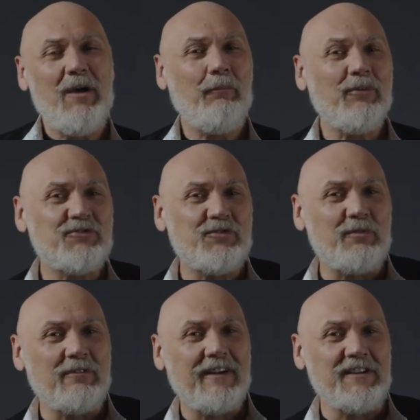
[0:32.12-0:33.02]

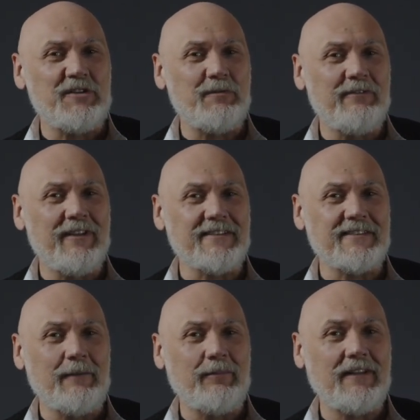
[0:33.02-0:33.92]
Podsumowaliśmy więc
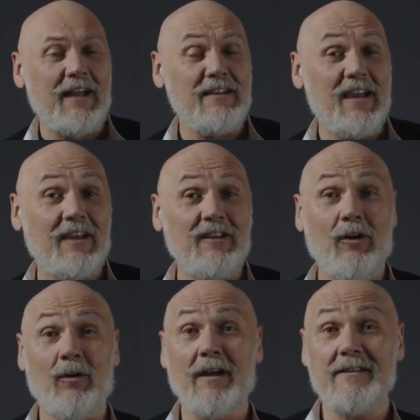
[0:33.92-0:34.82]
te pytania i
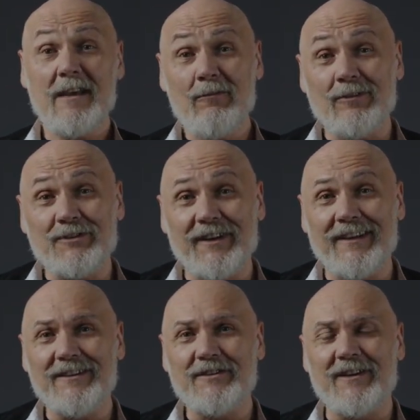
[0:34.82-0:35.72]
okazało
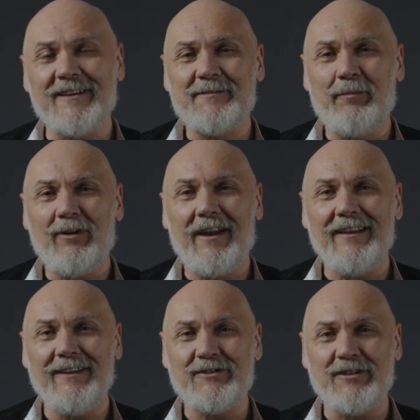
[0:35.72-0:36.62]
się, że spora
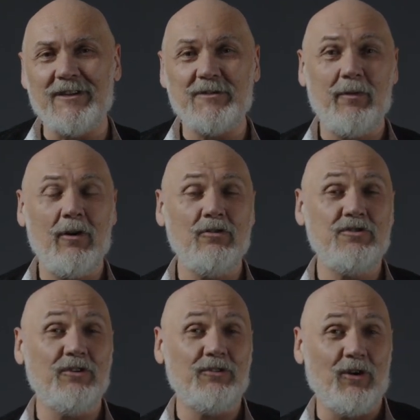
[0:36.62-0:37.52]
ich część
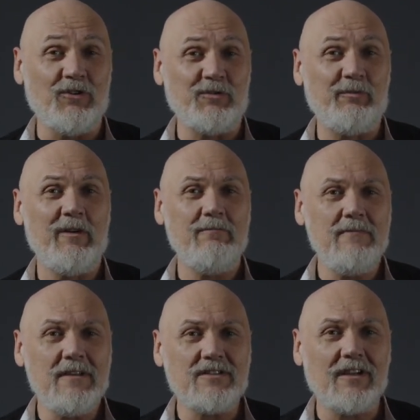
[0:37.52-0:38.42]
pochodzi od osób
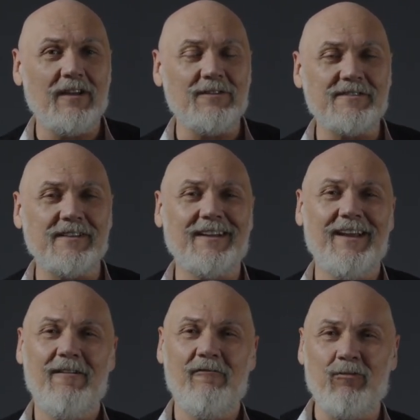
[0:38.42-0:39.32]
mieszkających
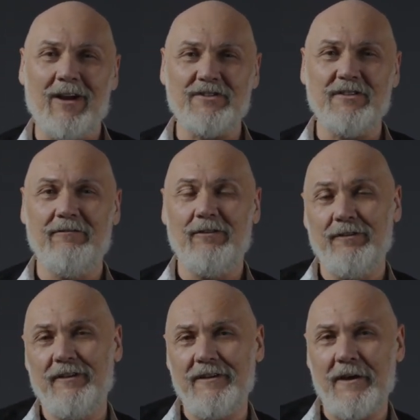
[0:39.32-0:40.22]
właśnie w
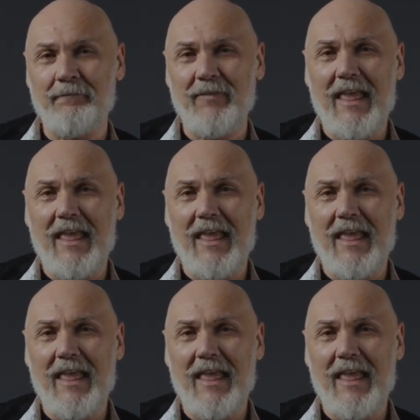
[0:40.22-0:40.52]
Londynie.